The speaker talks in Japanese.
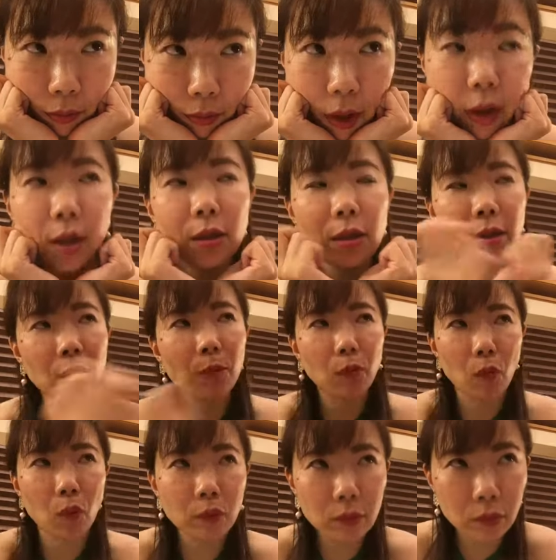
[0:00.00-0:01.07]
私でも
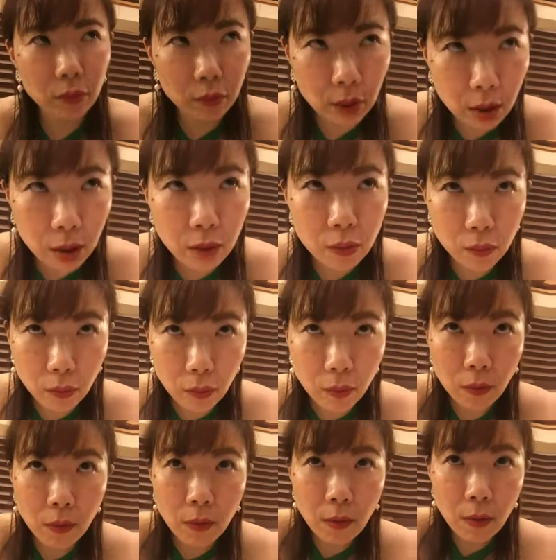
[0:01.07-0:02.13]
本当にその